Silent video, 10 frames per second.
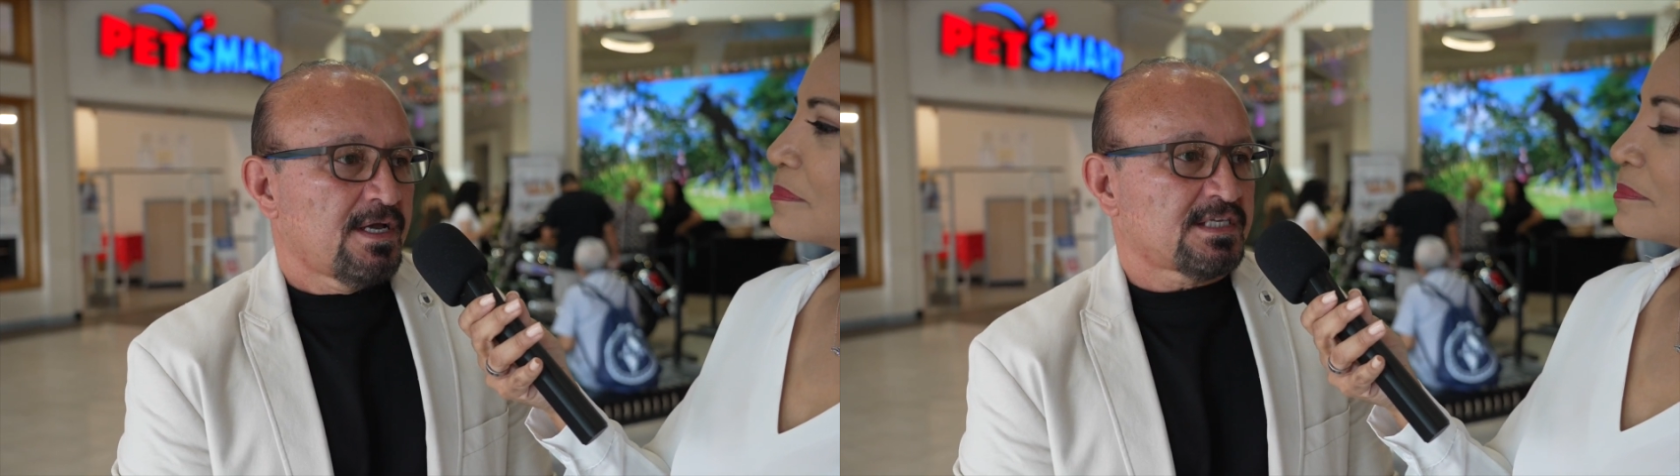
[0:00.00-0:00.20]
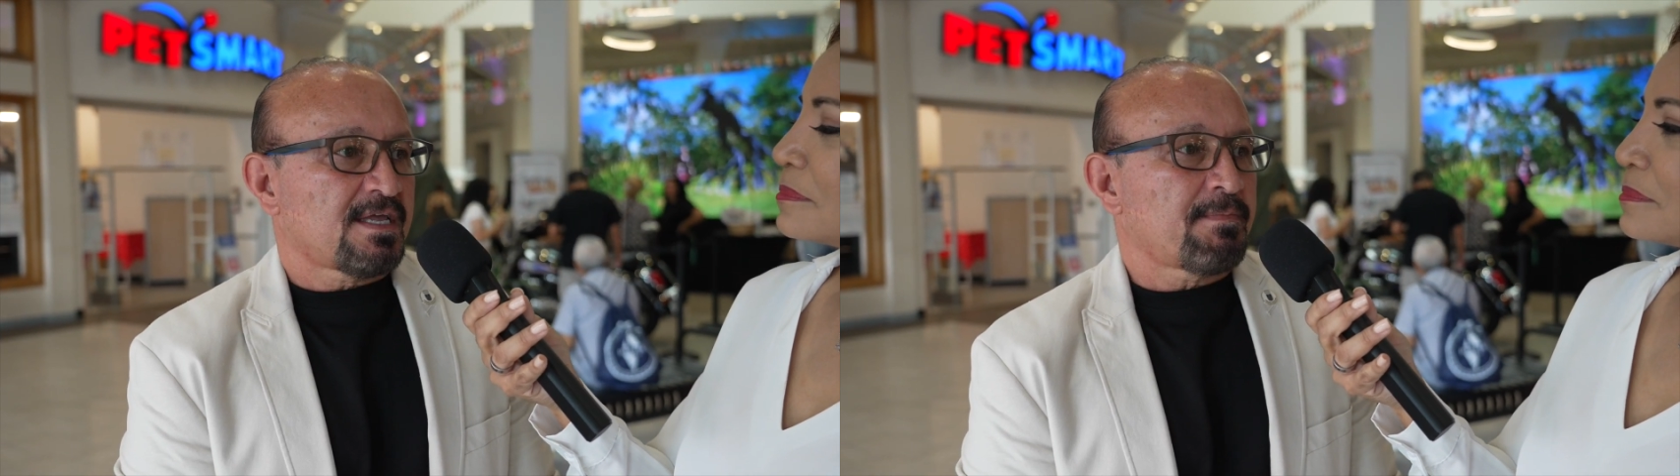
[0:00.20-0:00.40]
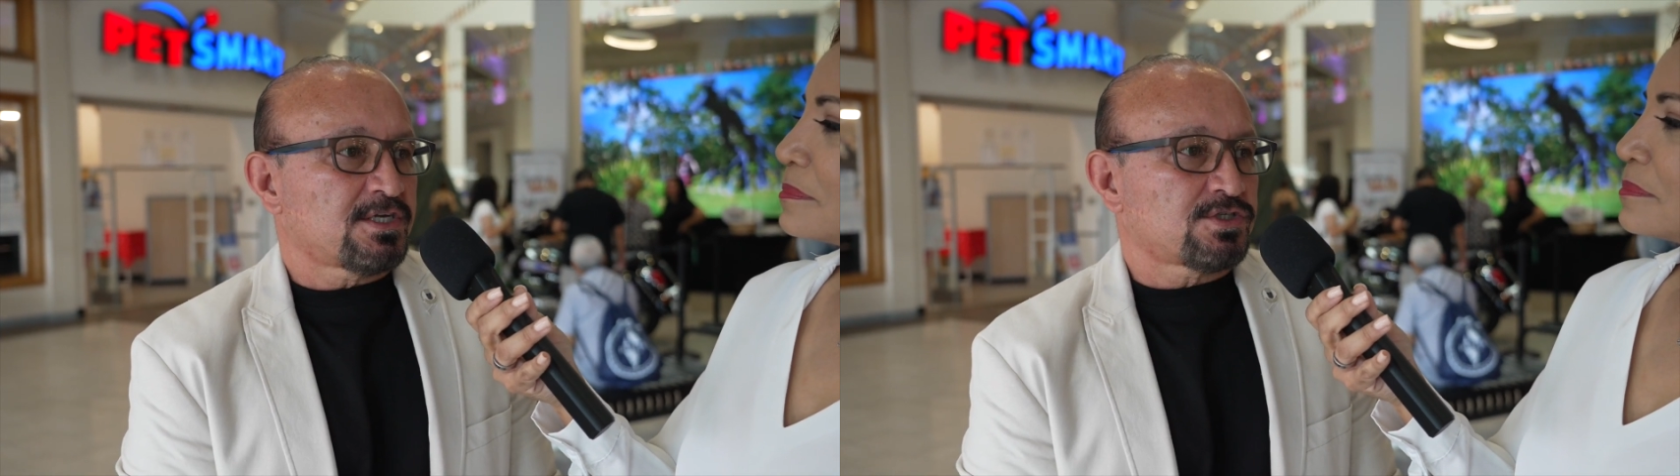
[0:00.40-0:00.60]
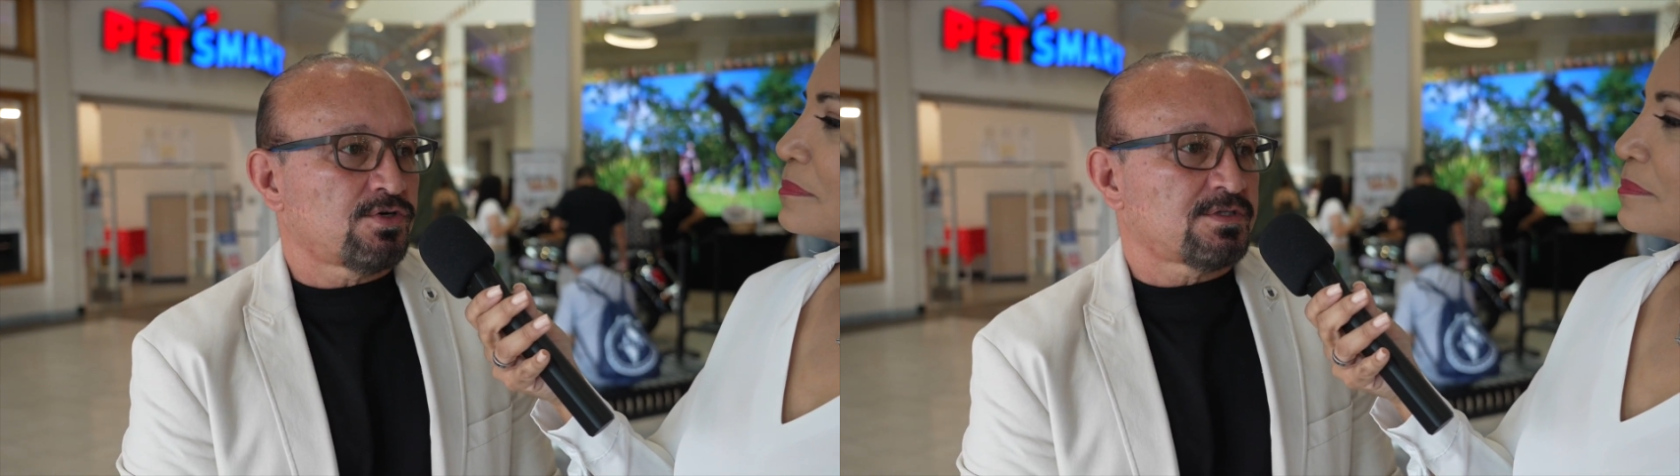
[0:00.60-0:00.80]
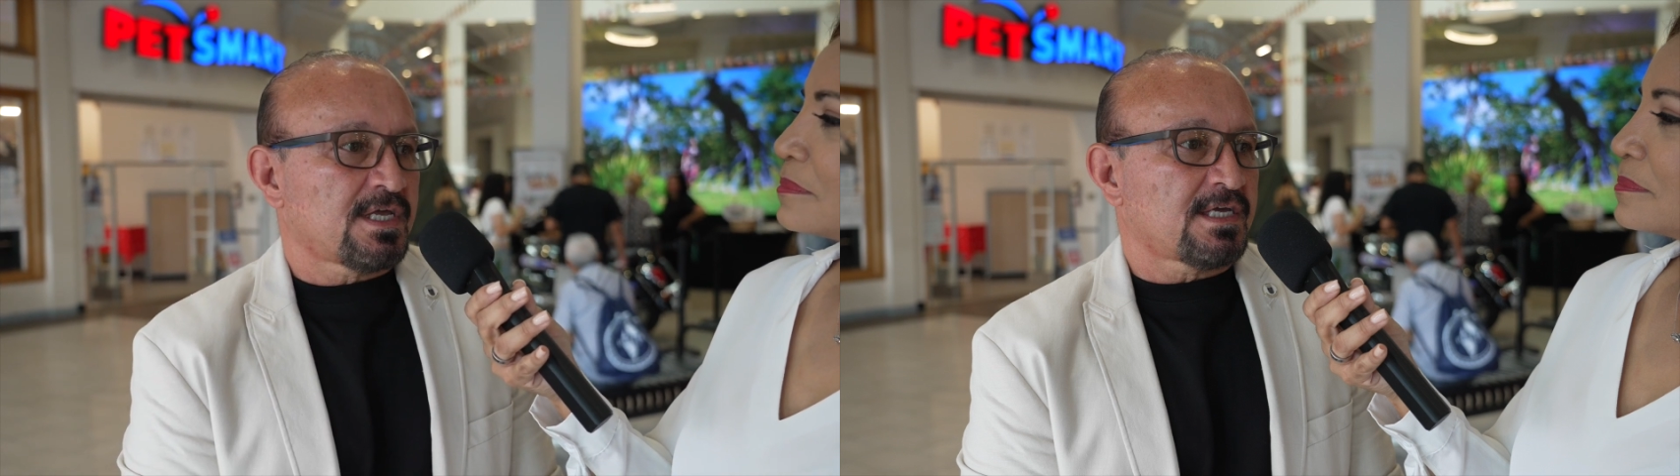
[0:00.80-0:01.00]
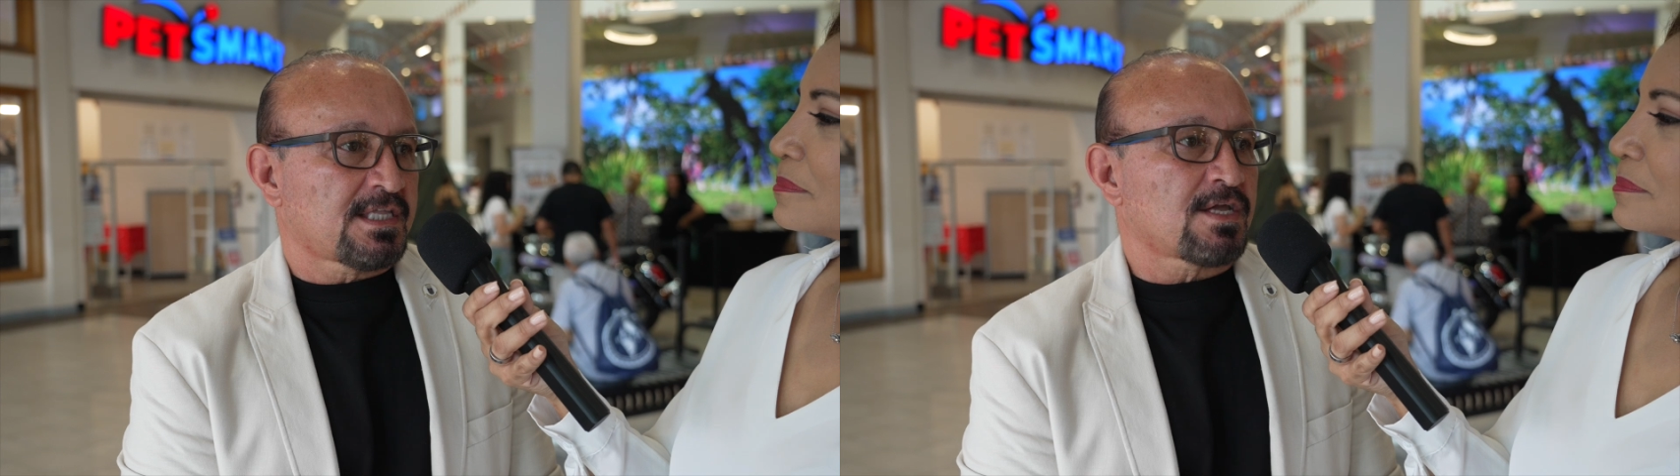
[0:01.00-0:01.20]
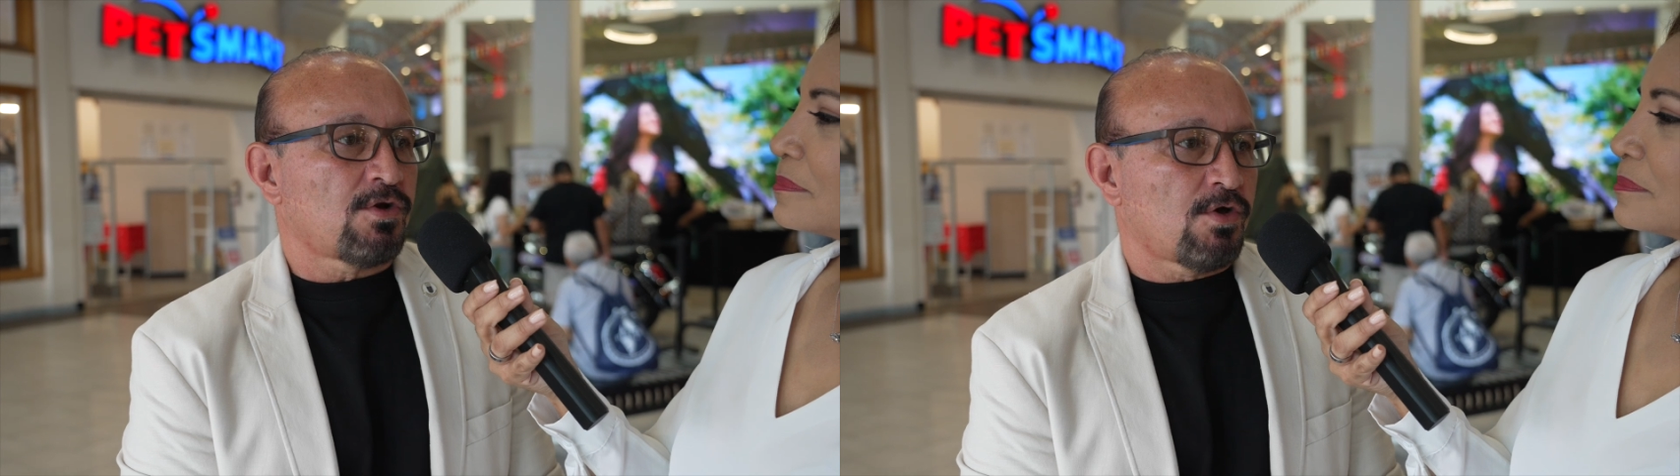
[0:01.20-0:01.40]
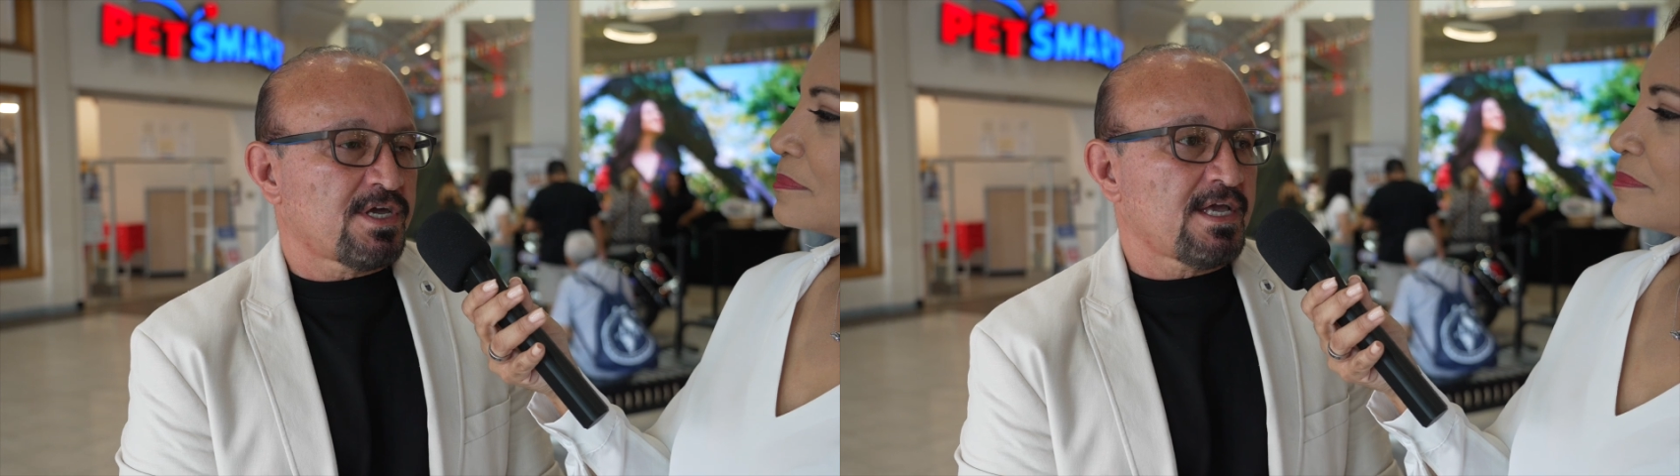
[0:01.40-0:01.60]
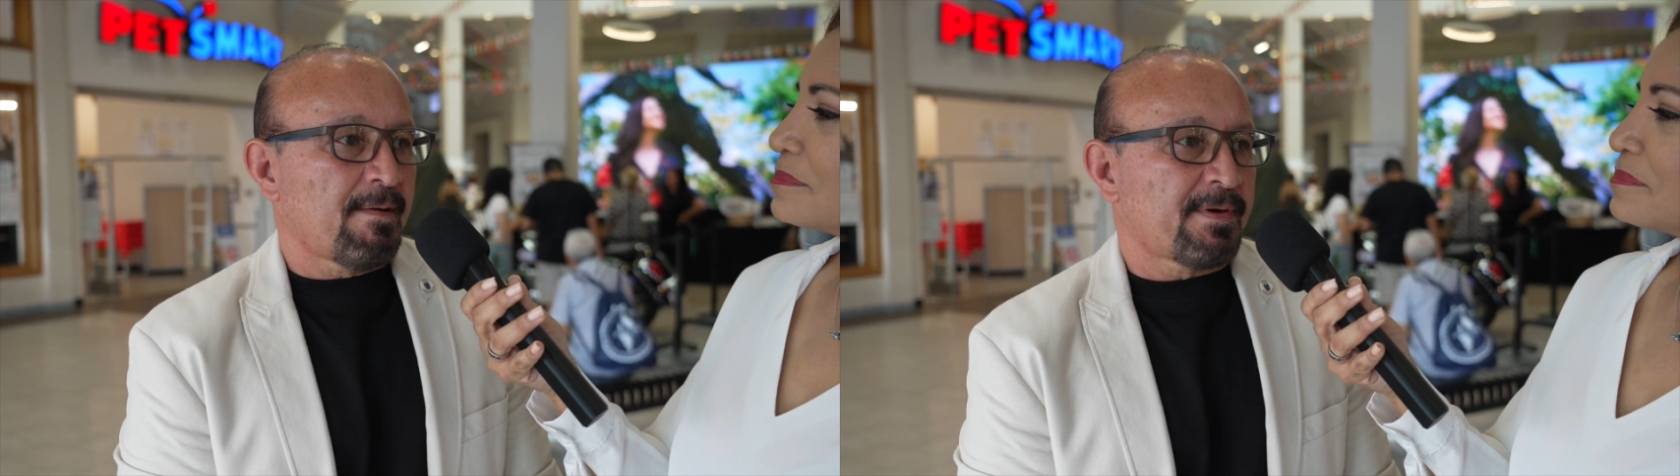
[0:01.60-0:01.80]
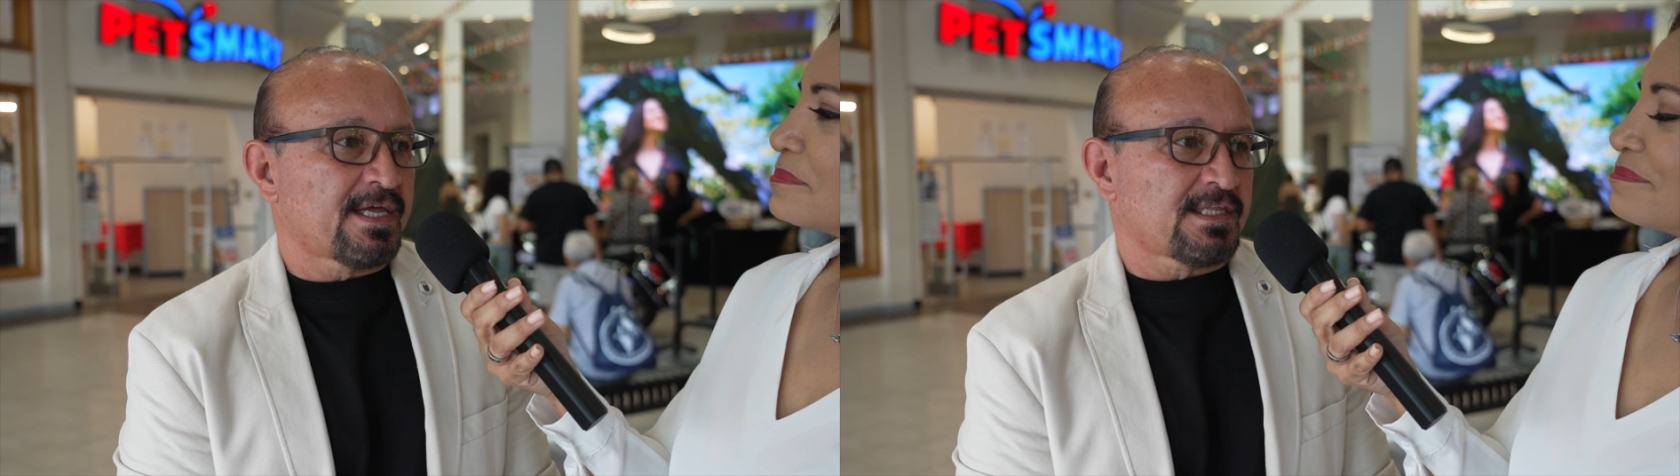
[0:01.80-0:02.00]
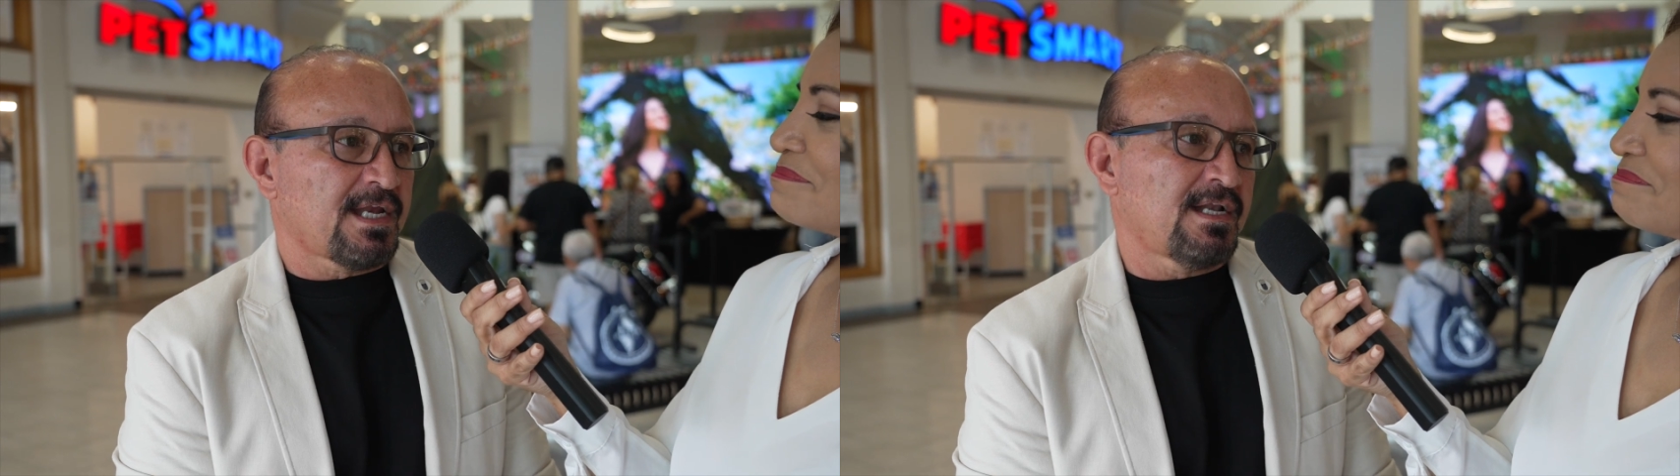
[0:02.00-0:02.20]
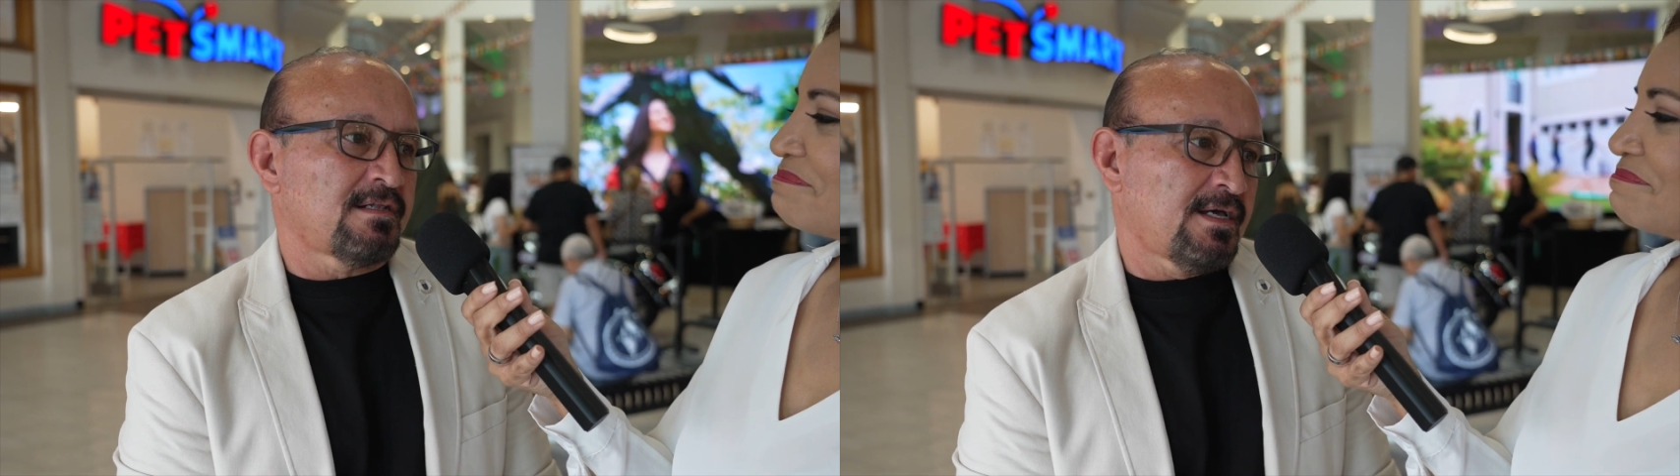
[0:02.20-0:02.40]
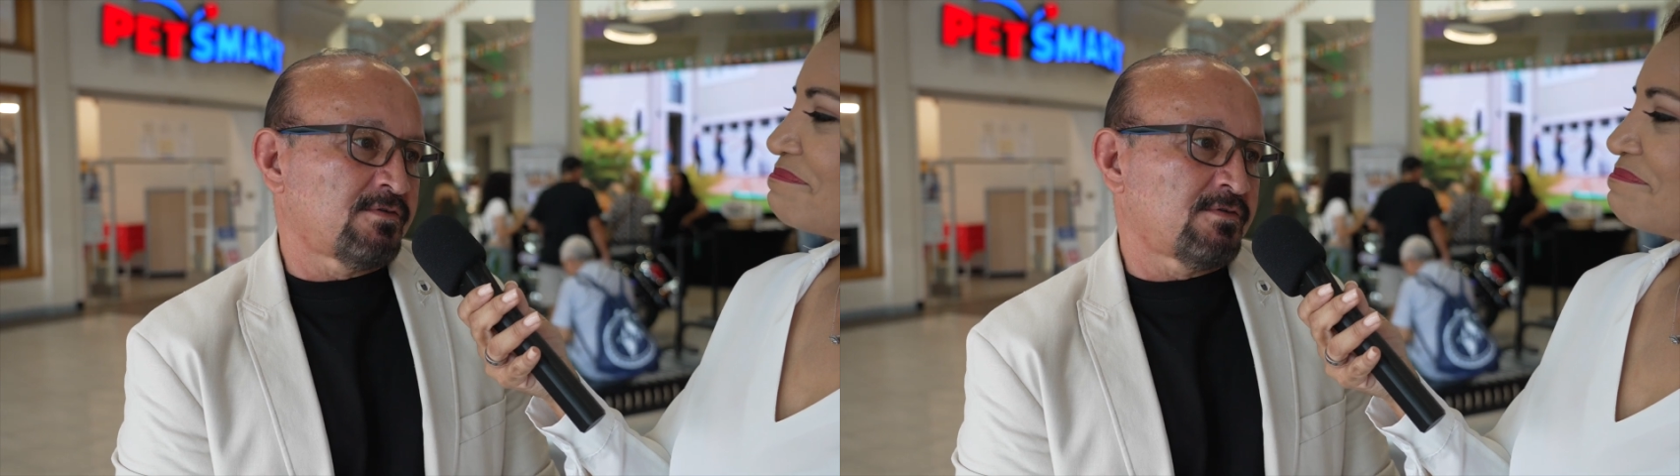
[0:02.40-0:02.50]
esta inversión de tecnología para tener